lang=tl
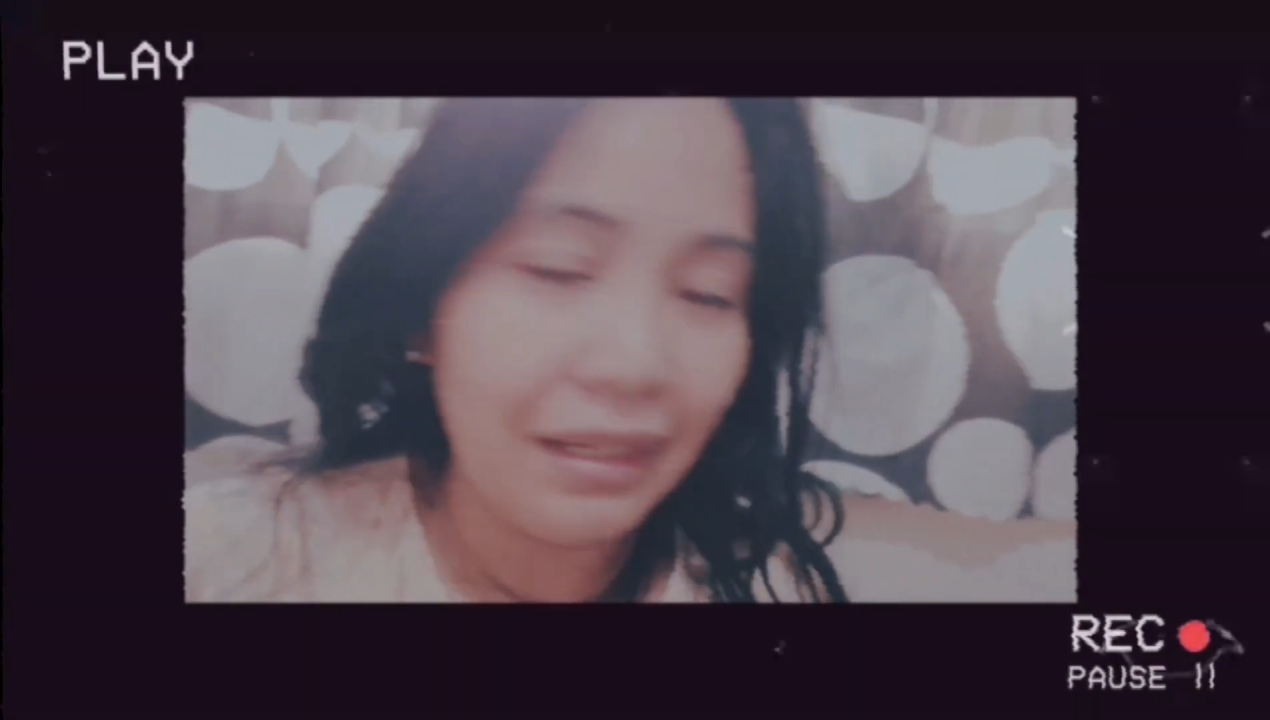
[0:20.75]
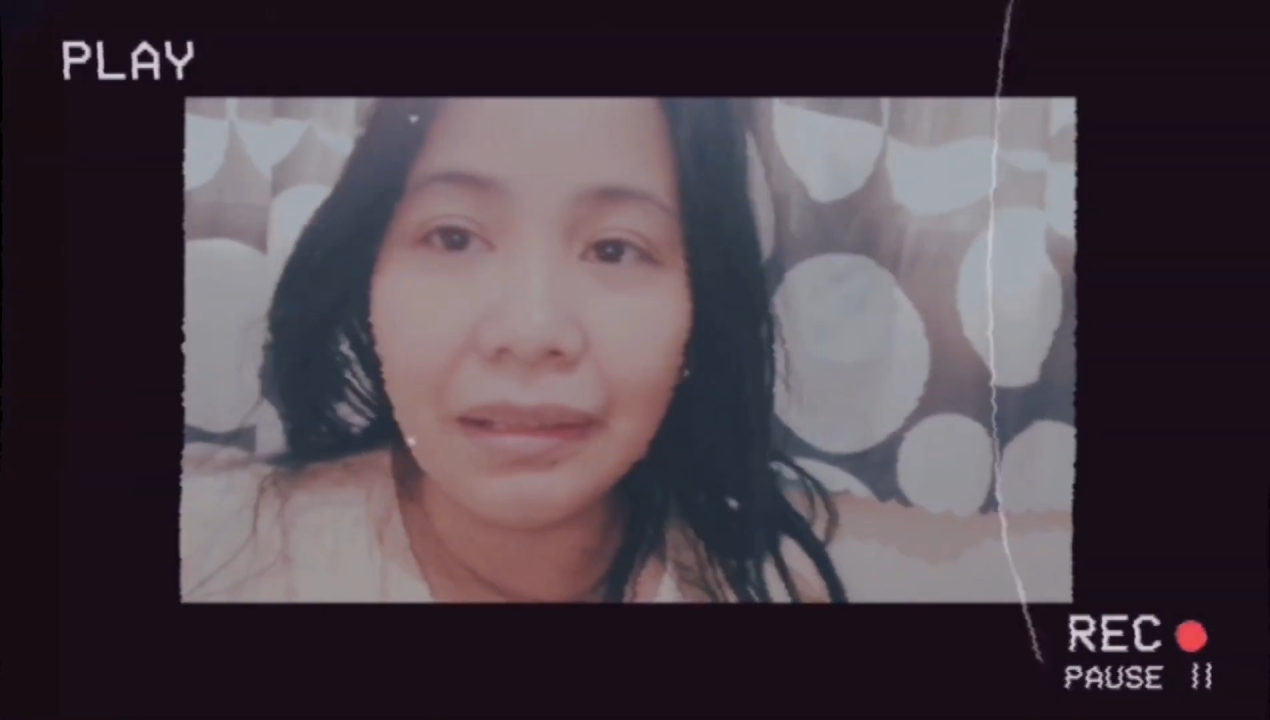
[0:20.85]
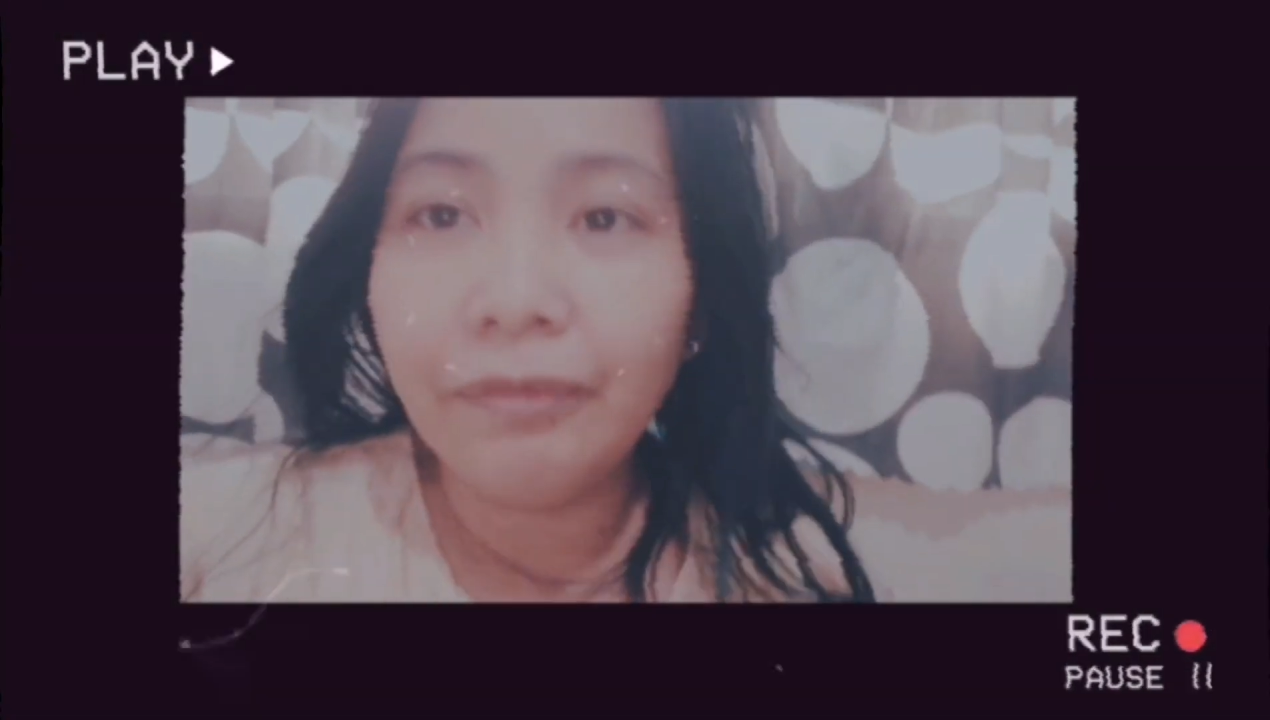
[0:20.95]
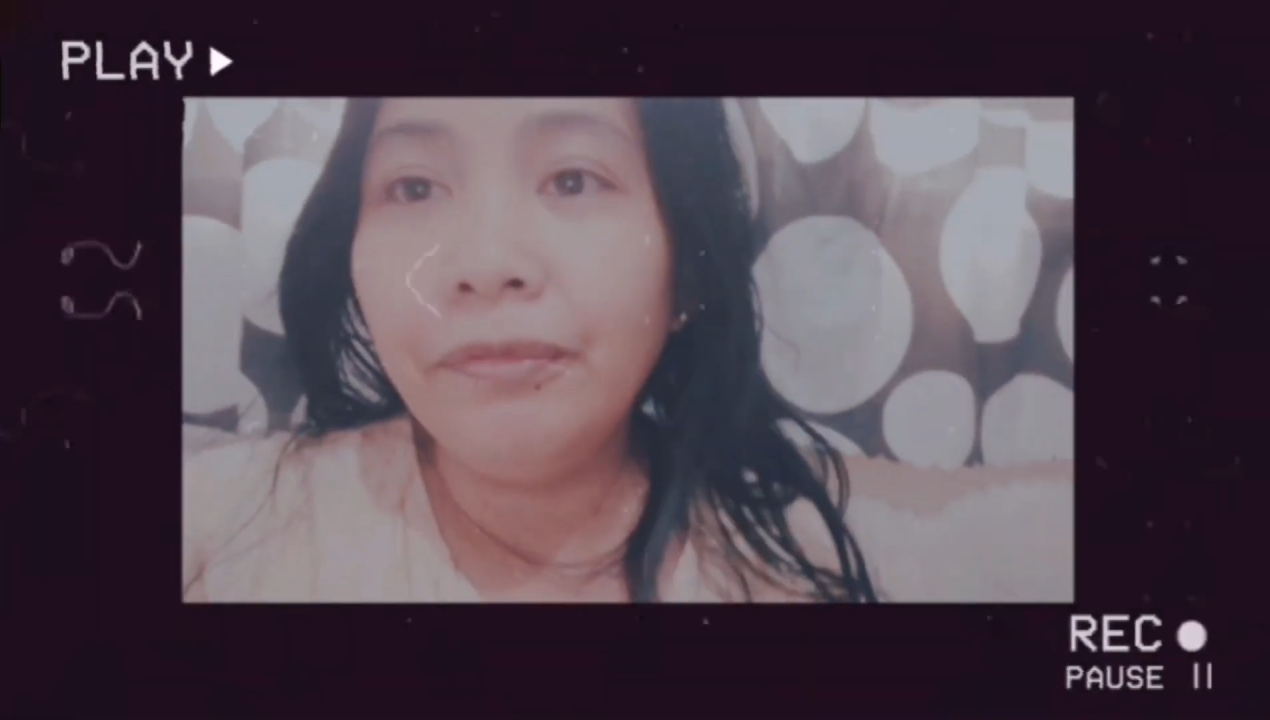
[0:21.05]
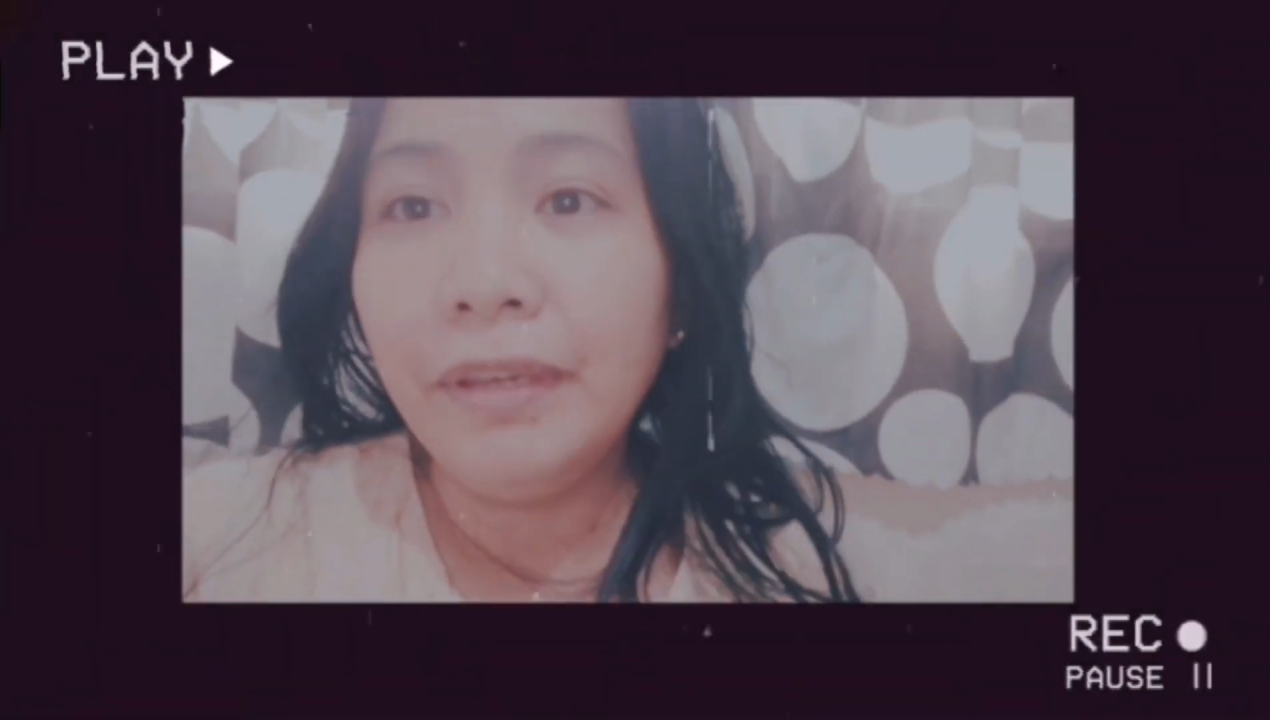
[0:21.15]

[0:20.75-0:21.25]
not